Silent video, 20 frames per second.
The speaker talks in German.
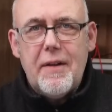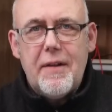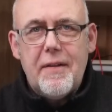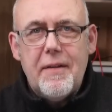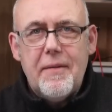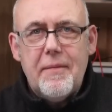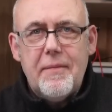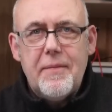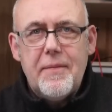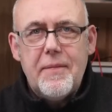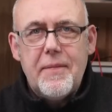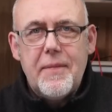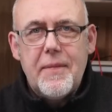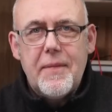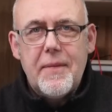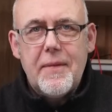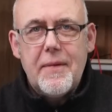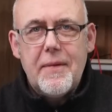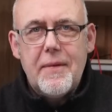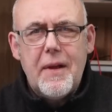wissen.
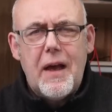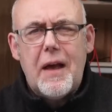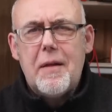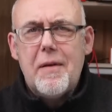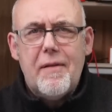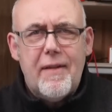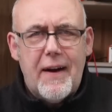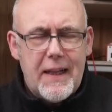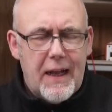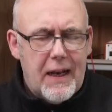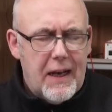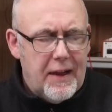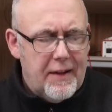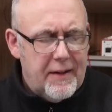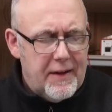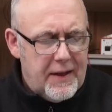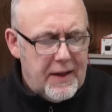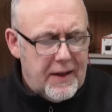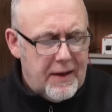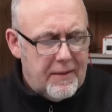Na, erstmal
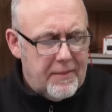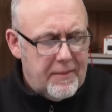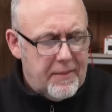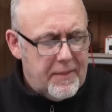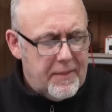weiterlesen hier.